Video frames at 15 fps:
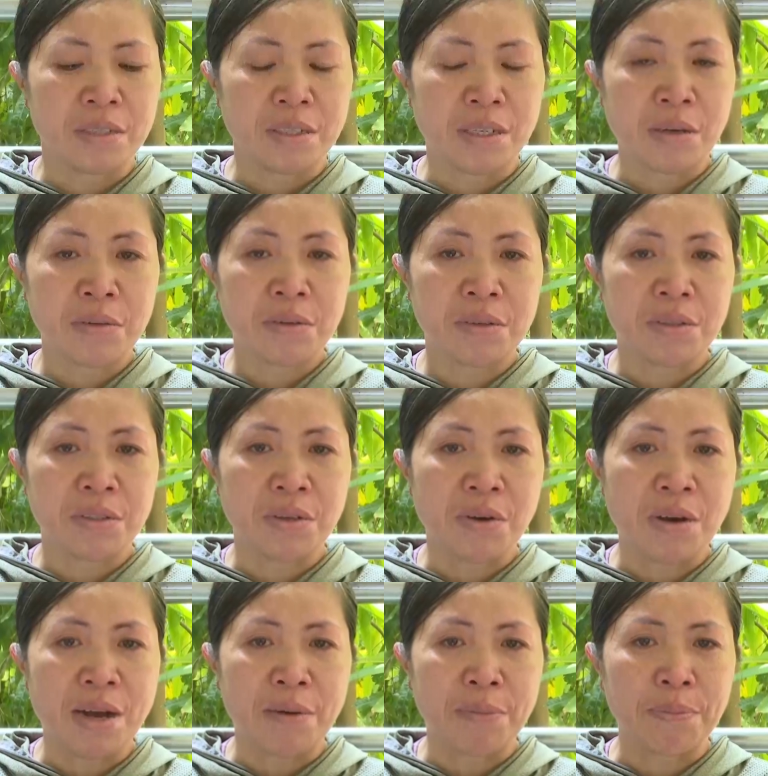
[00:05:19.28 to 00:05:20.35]
Cháu nó
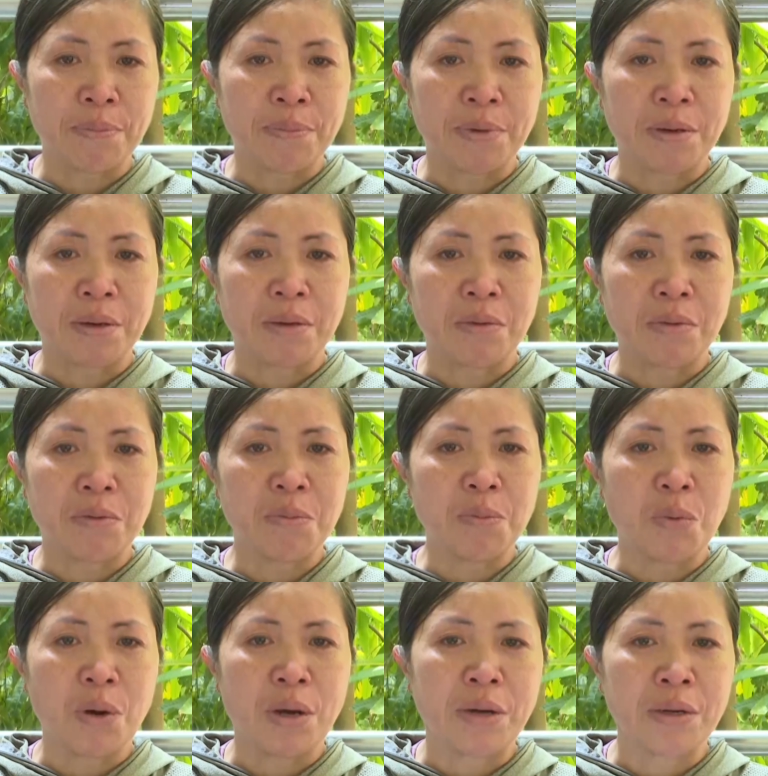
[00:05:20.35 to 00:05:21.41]
vô học mà
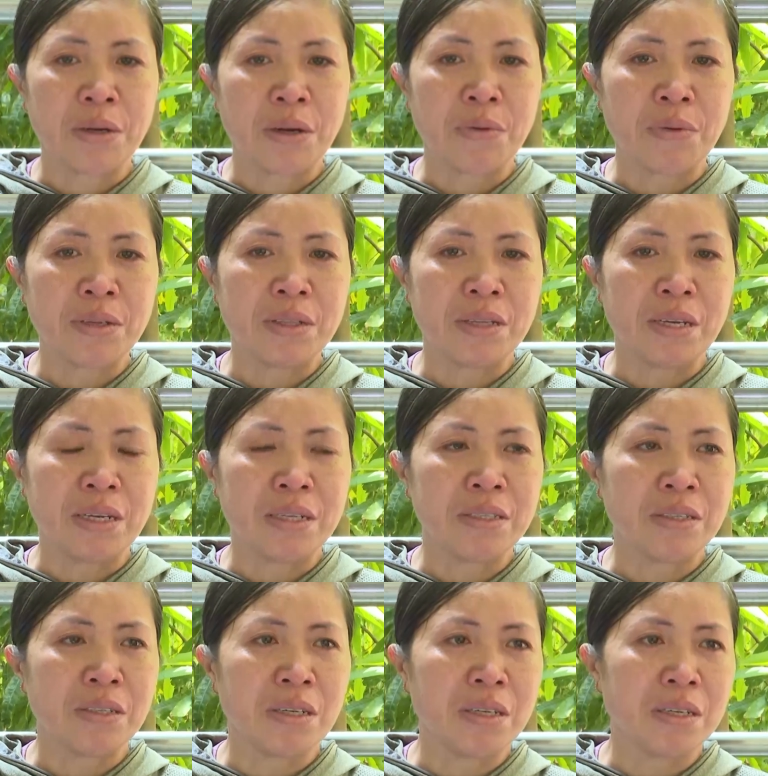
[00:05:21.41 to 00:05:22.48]
cũng buồn, không có tiền
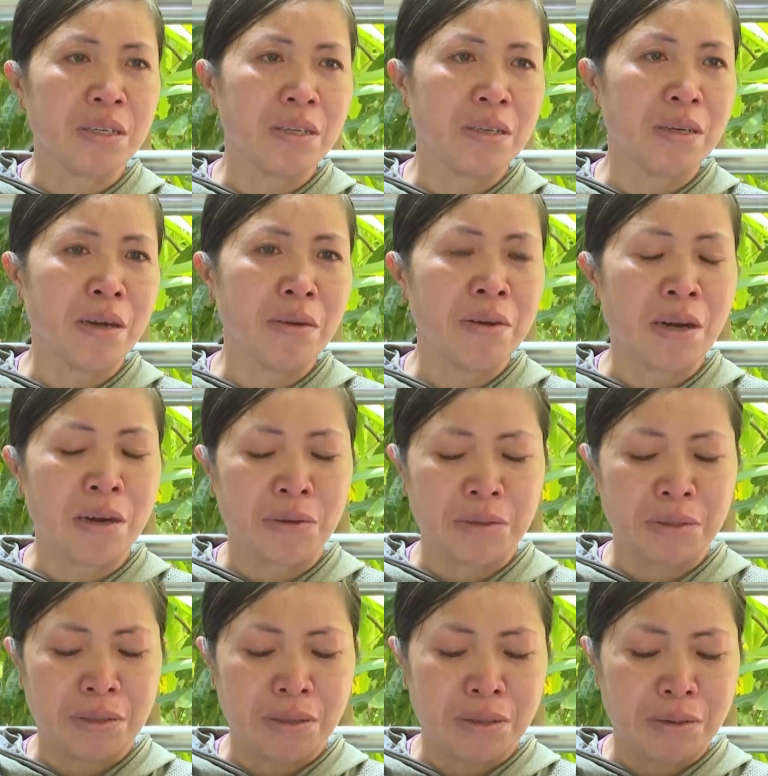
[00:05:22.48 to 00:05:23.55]
cho đấu
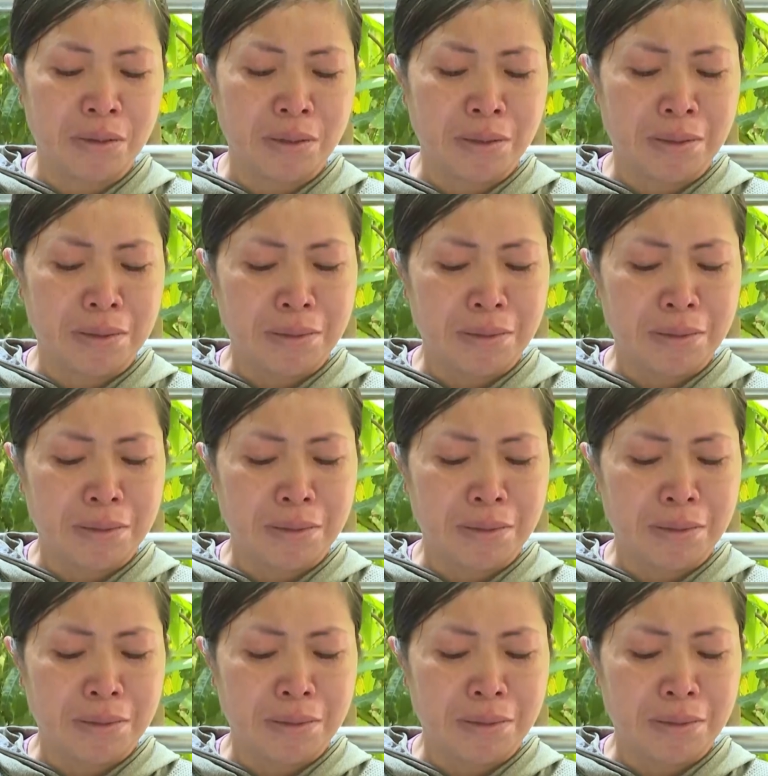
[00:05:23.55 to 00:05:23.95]
học cho nó.